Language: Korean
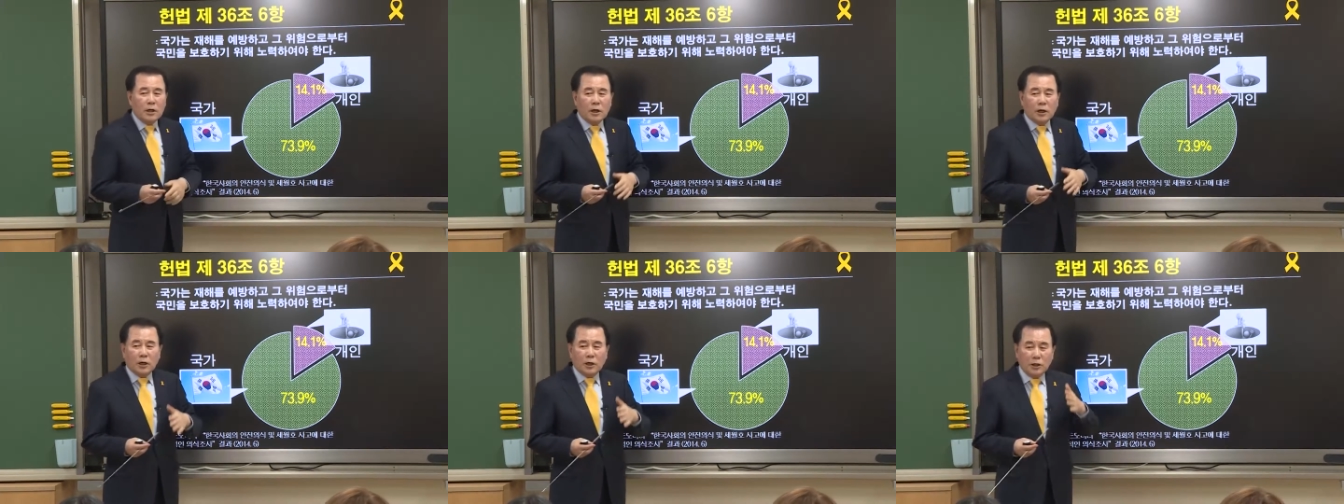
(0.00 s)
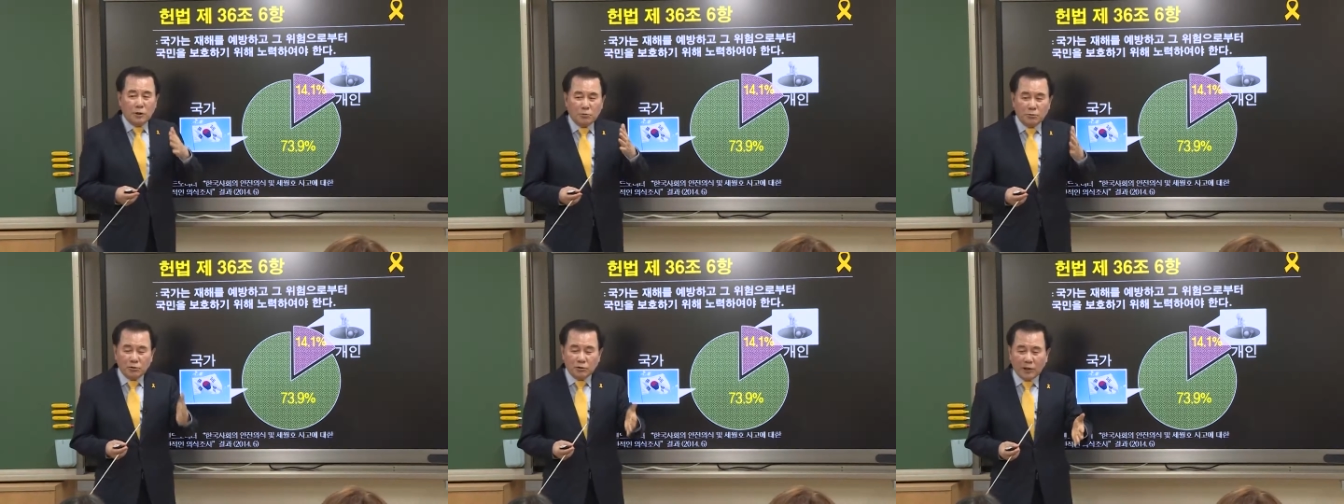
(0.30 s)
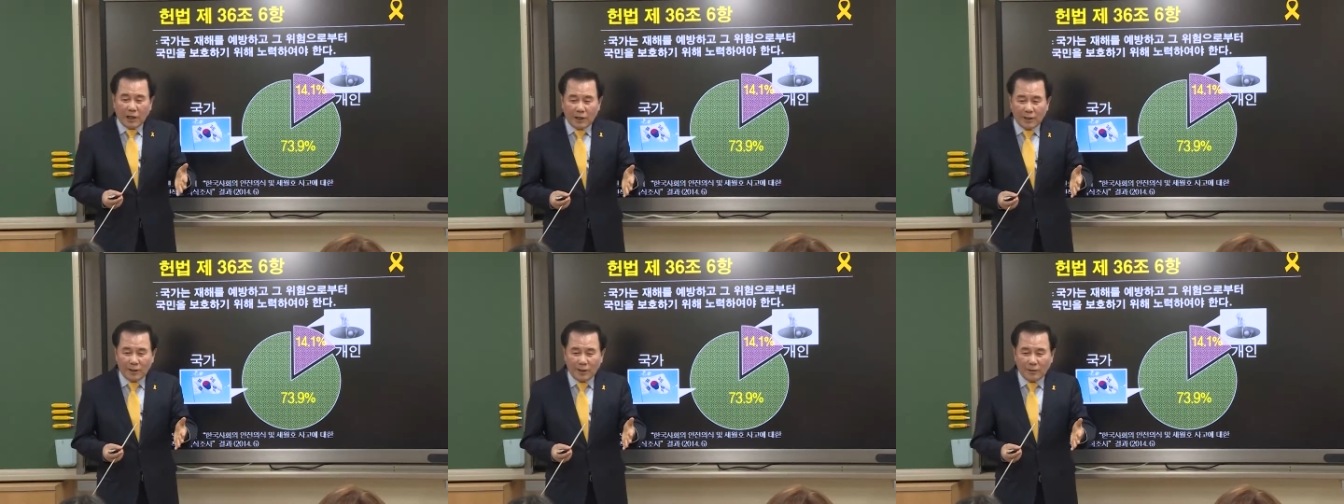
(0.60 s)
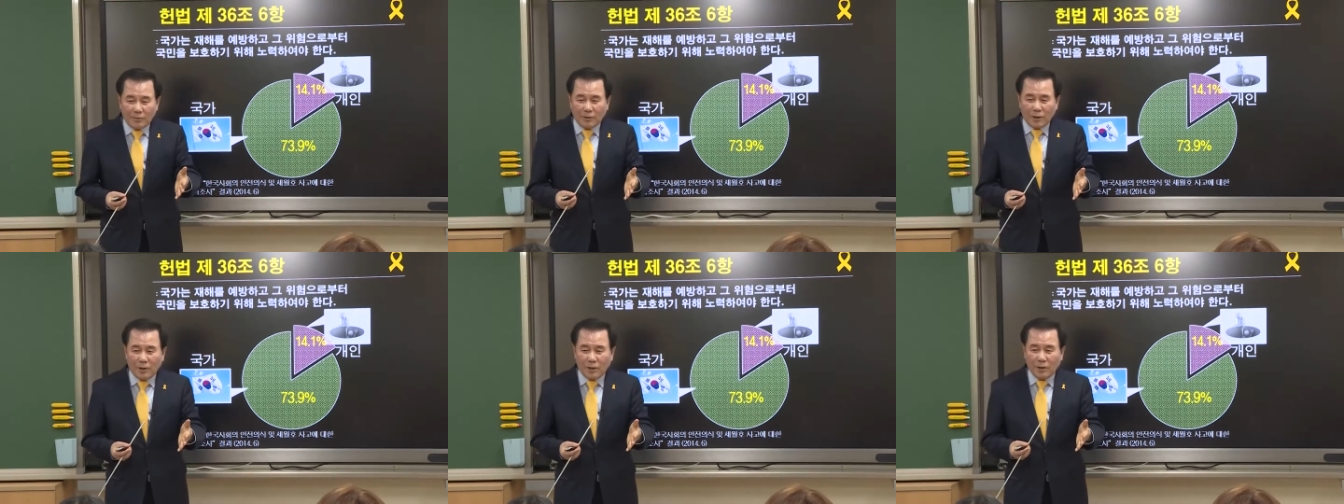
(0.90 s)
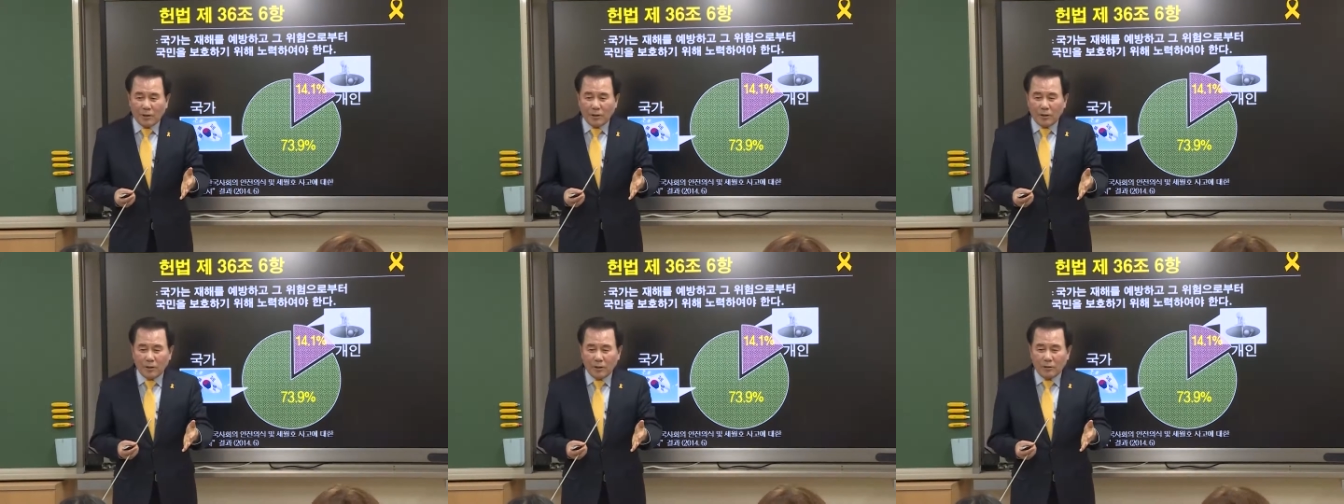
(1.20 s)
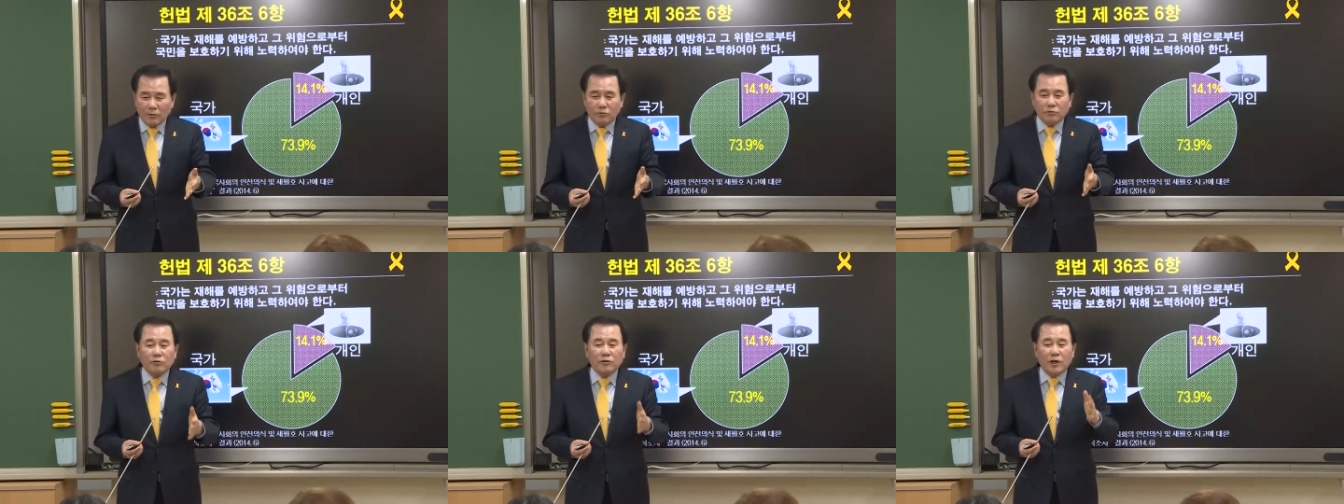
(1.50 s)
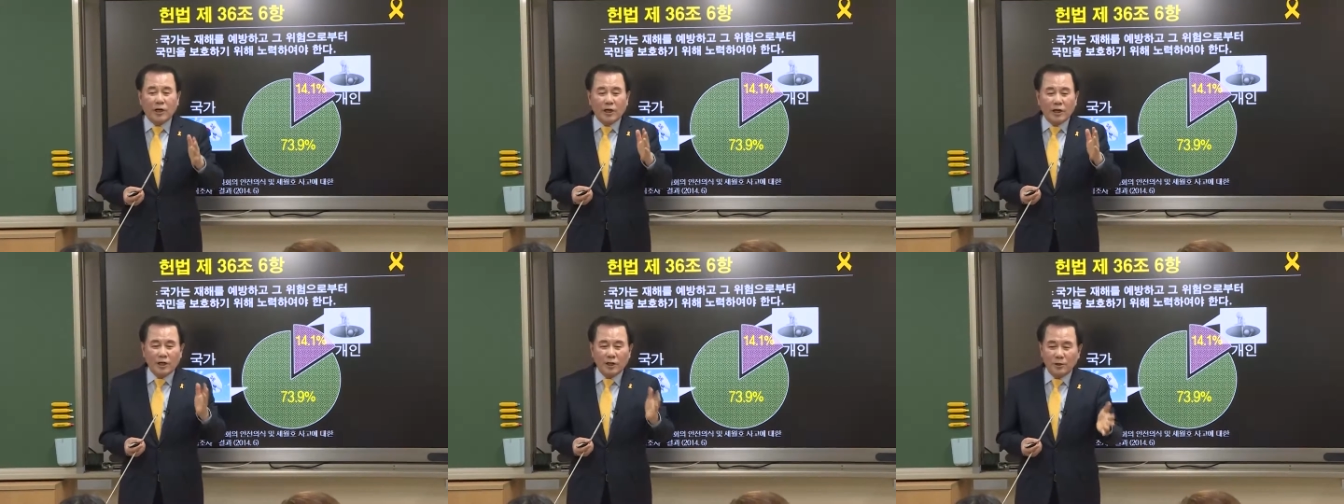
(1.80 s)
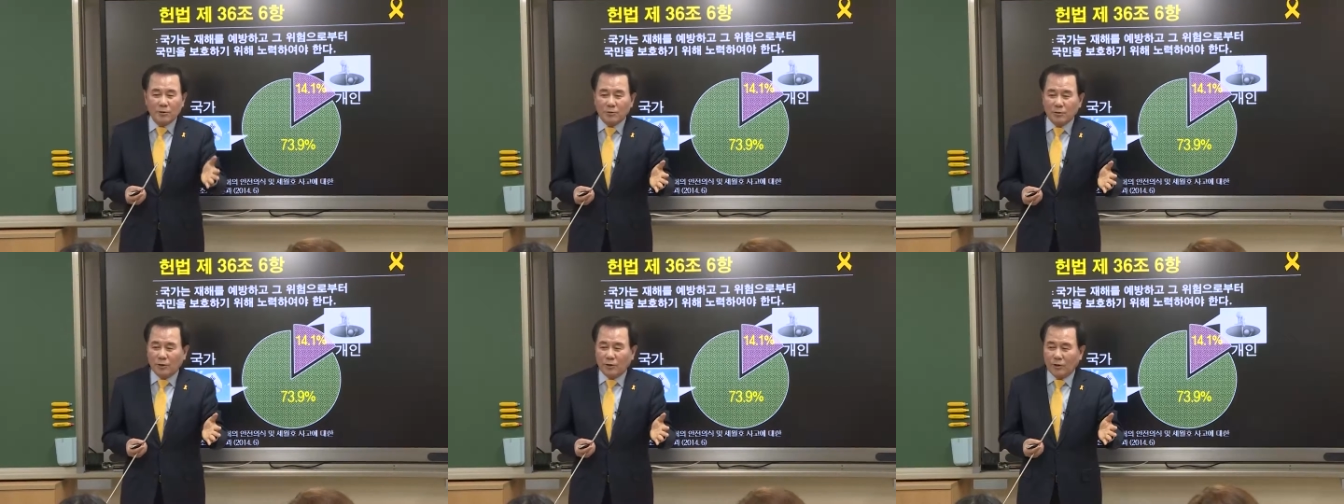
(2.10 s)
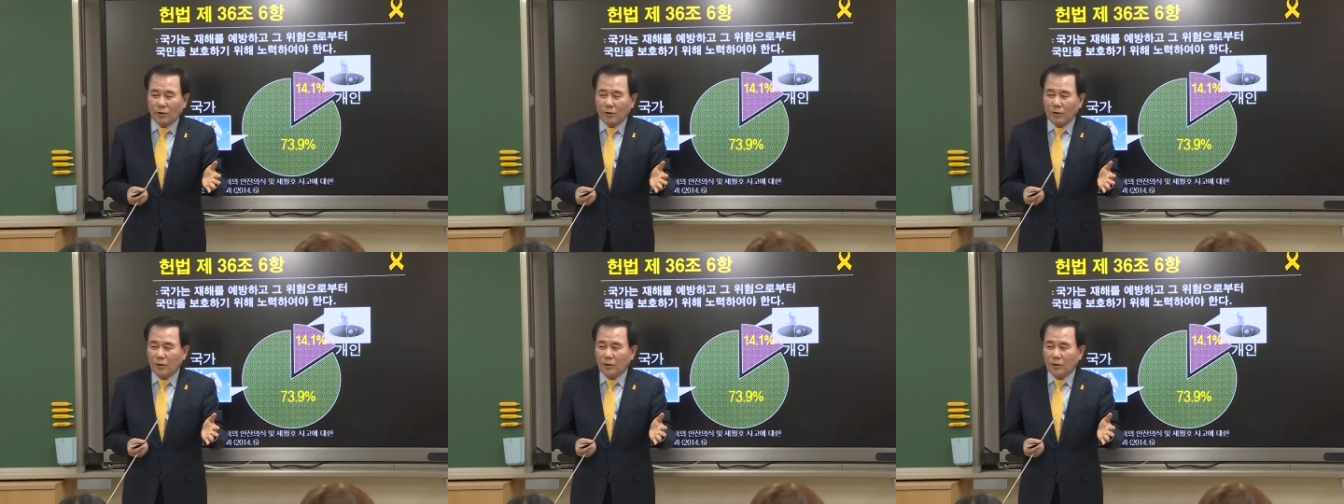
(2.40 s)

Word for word: 의무다 이런 말. 국가의 의무.